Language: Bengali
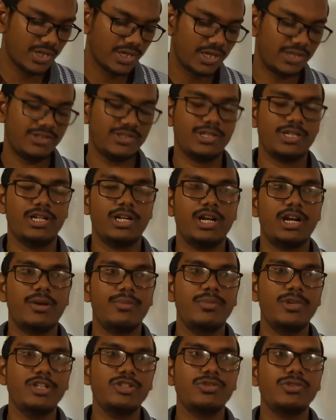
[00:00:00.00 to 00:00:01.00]
আচ্ছা
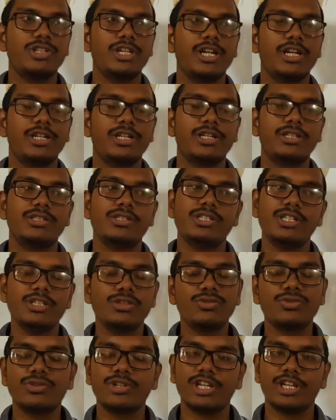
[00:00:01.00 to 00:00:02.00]
আমরা যদি একটা চিত্র